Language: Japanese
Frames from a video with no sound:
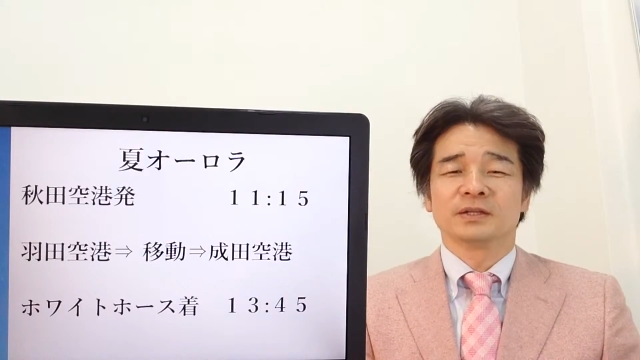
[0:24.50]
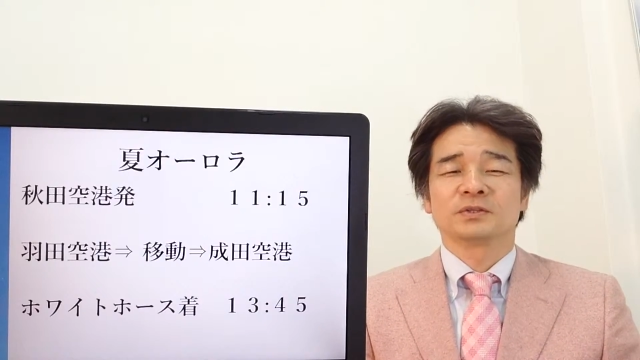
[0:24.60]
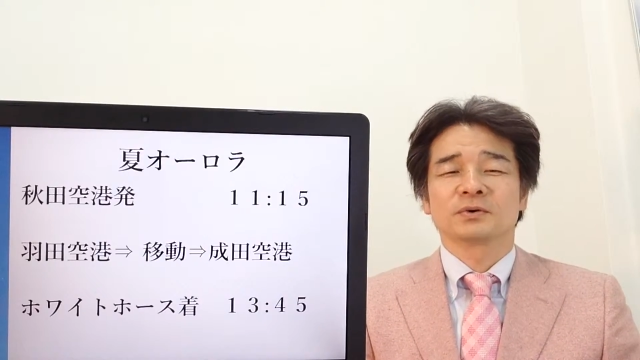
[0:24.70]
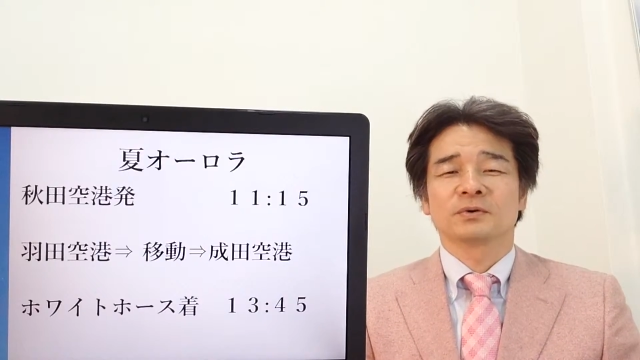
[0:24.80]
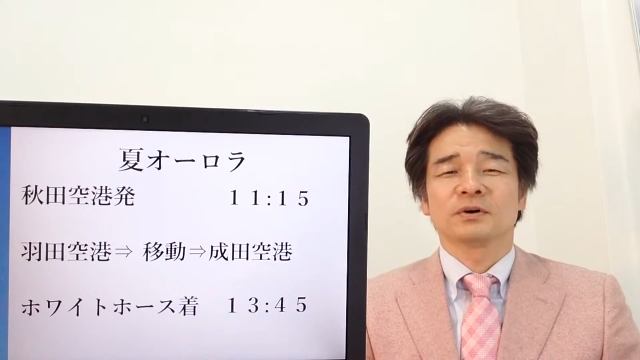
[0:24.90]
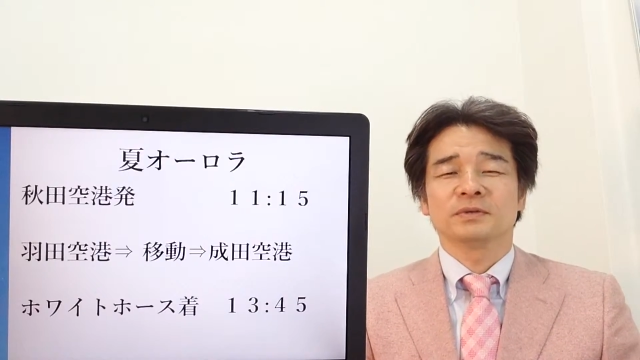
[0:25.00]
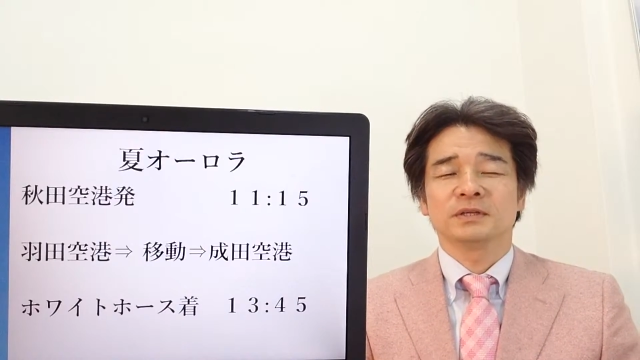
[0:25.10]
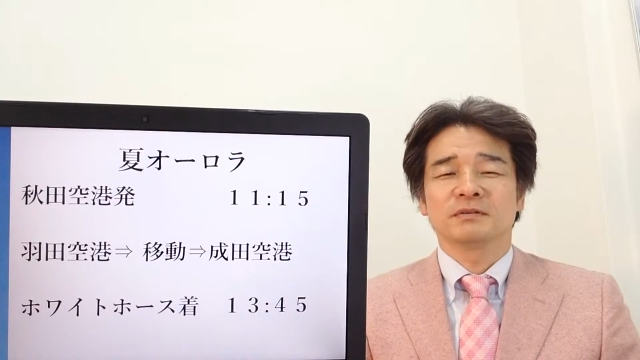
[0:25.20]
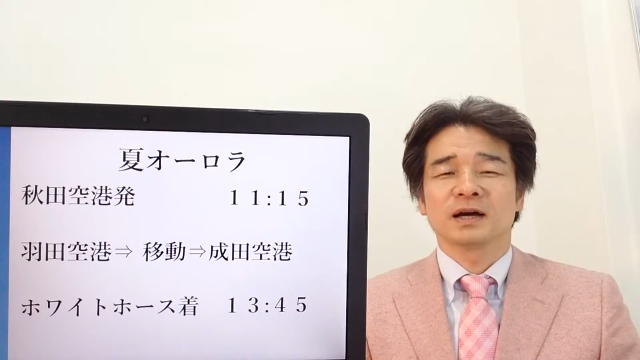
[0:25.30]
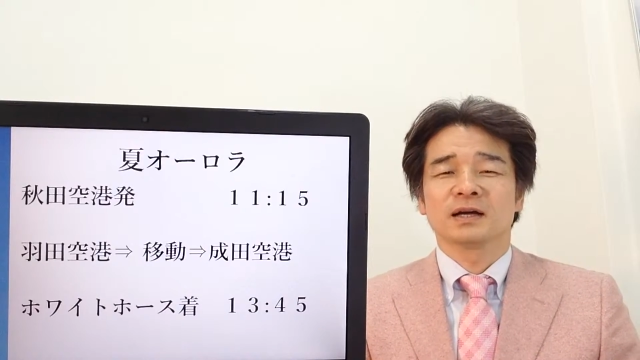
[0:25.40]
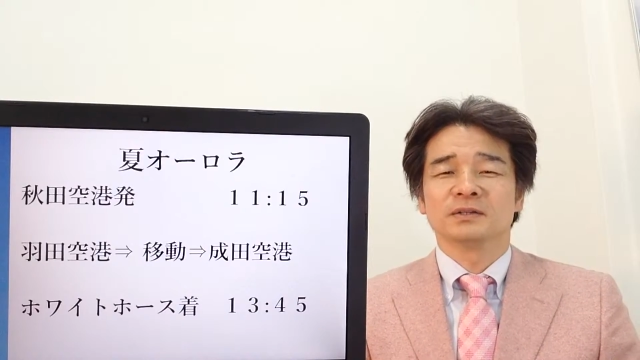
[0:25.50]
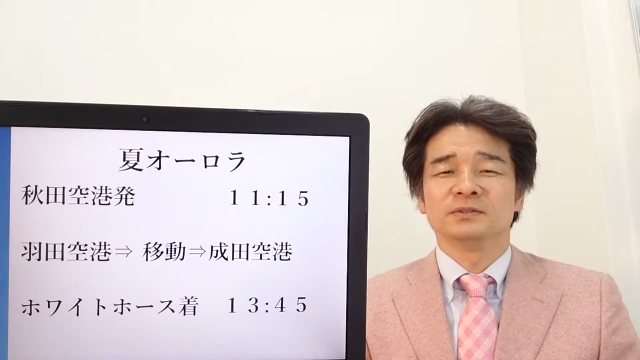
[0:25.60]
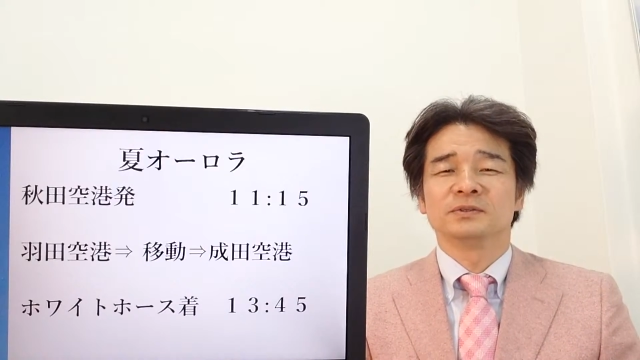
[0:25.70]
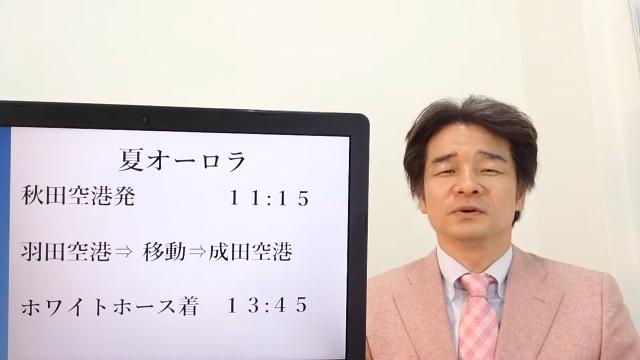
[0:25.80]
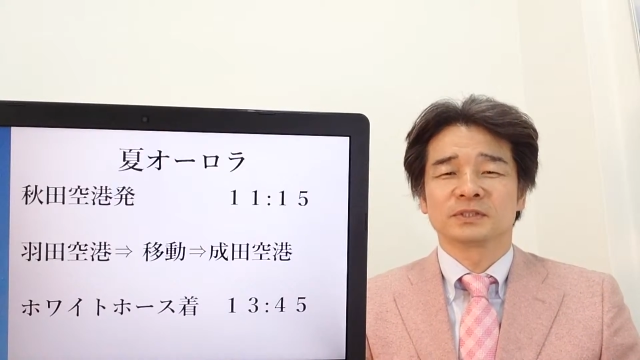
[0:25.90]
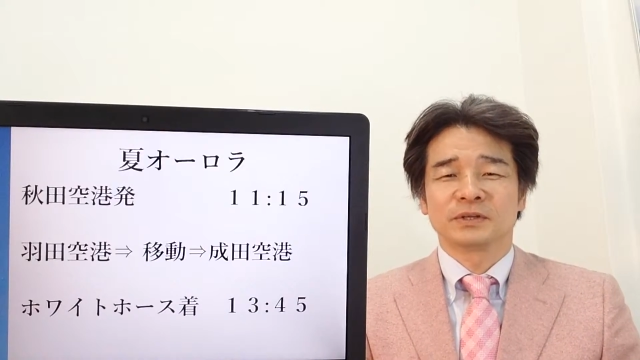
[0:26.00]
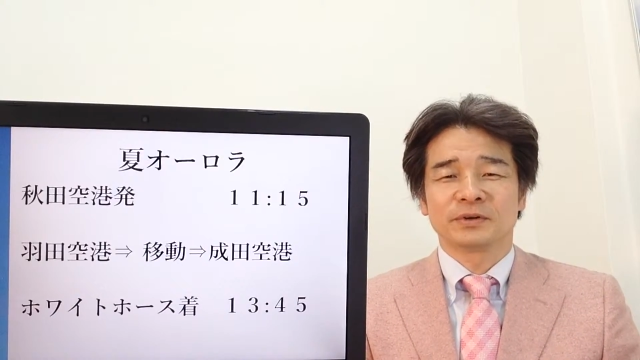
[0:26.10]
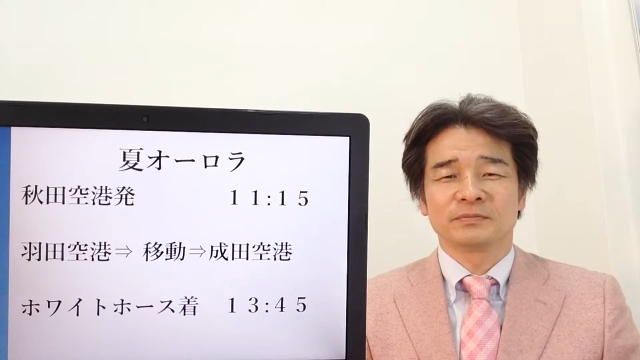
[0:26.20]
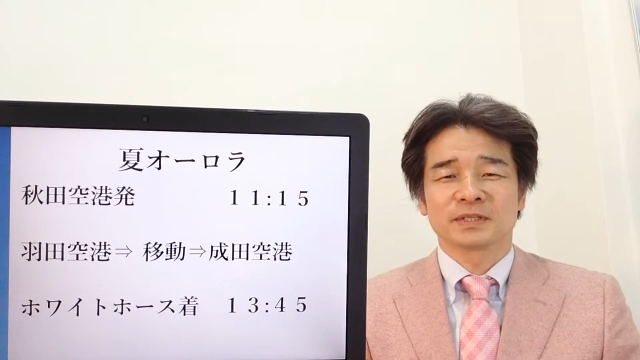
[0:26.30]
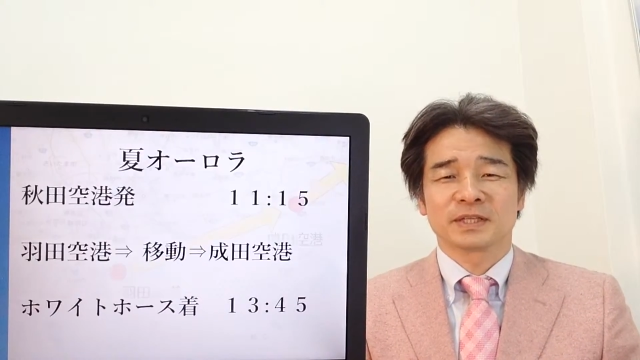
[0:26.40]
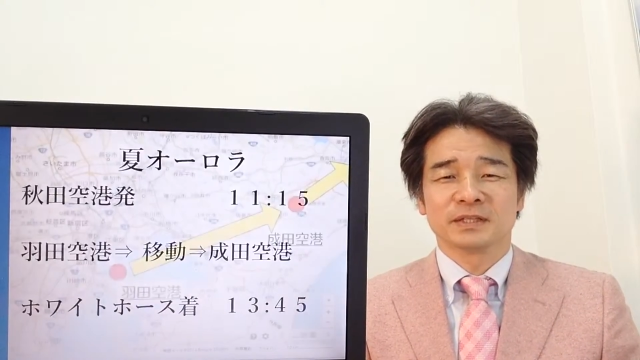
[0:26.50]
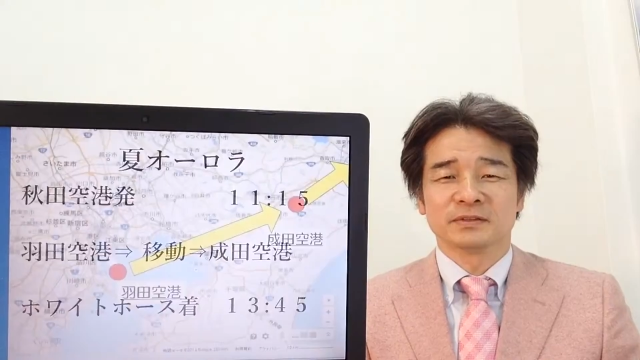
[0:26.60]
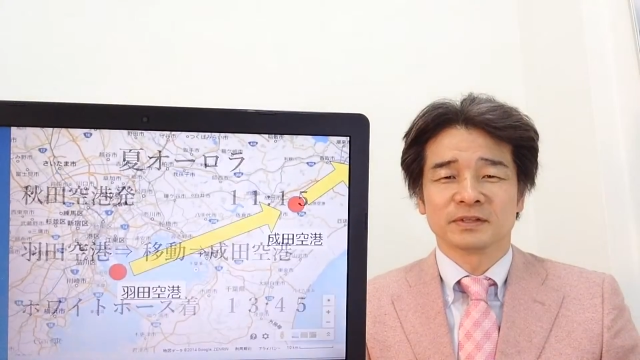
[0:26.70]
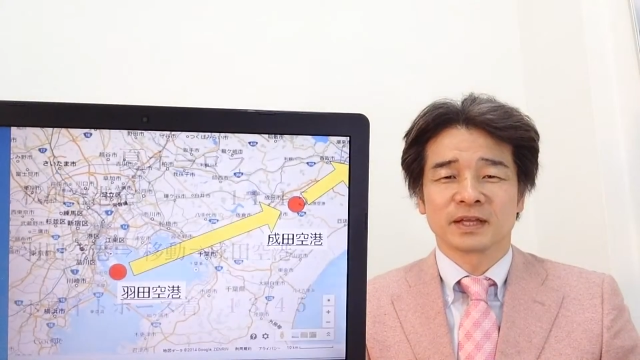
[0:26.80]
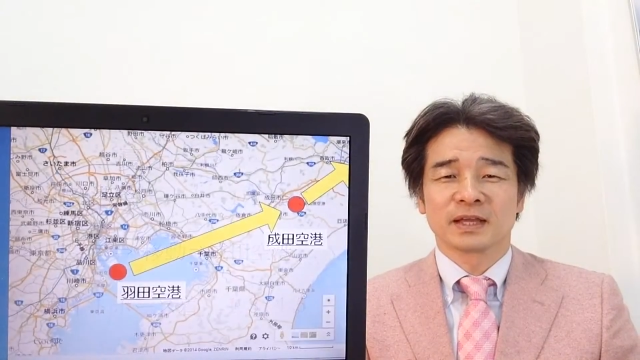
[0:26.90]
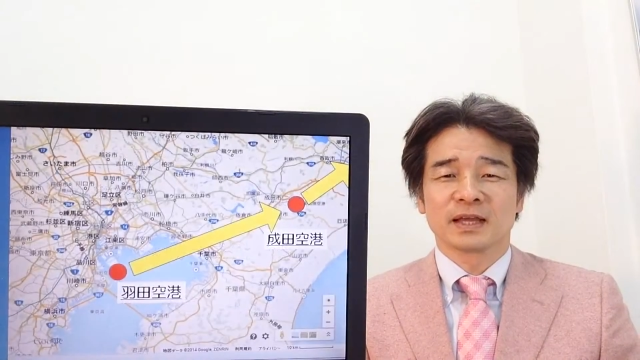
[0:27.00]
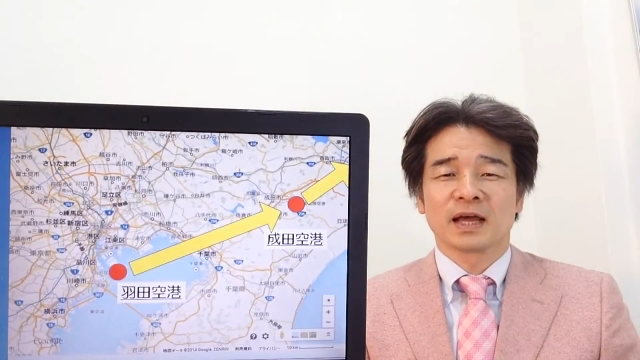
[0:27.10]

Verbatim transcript: 直行便は運航しておりませんので、